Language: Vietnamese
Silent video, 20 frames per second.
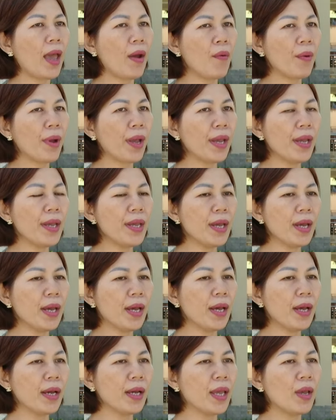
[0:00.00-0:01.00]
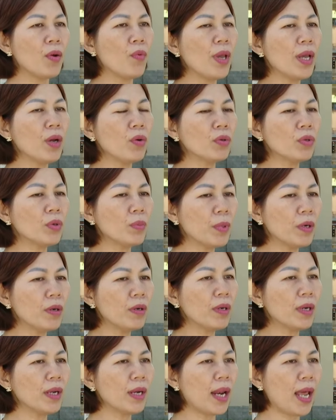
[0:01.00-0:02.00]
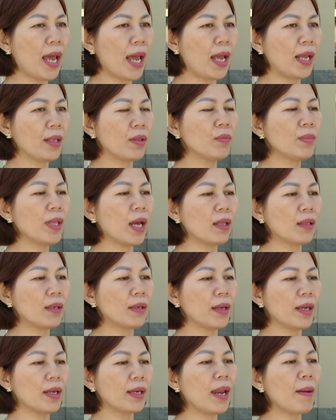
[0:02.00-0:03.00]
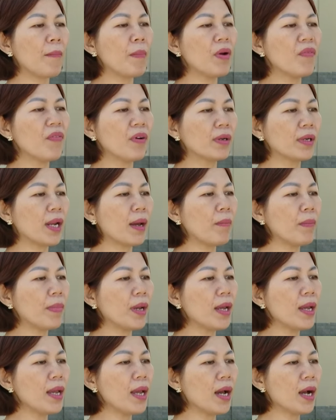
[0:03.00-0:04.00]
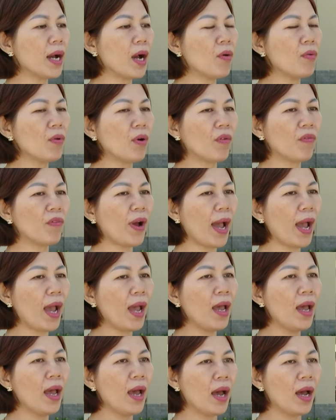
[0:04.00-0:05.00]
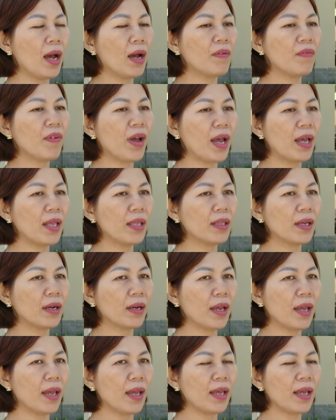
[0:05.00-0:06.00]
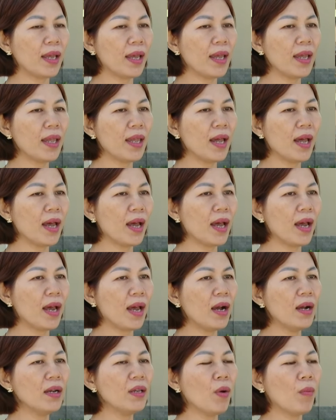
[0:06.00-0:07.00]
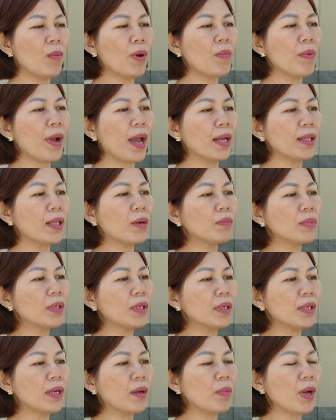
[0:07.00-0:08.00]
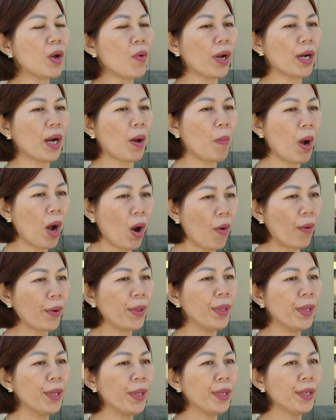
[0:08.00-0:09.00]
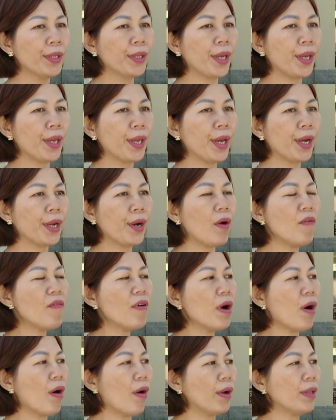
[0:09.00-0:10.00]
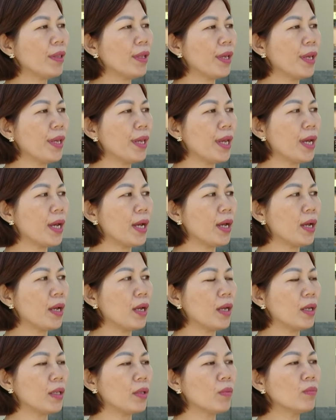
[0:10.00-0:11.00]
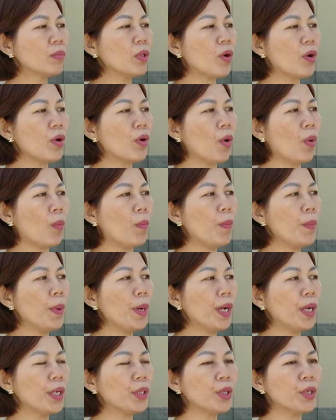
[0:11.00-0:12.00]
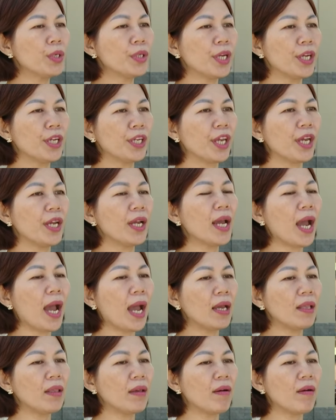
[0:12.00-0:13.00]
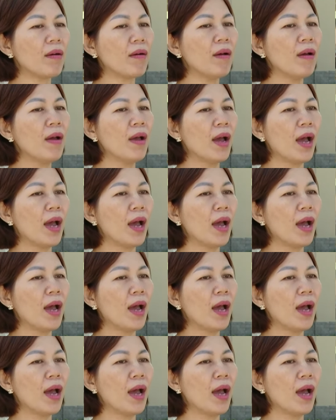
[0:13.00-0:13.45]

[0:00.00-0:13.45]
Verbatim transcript: Theo cái nghị quyết của Trung ương là chúng ta thực hiện 50% cái khâu đột phá về thực hiện cái ứng dụng công nghệ thông tin trong các hoạt động hội. Thì đối với hội thì chúng tôi cũng tuyên truyền triển khai cho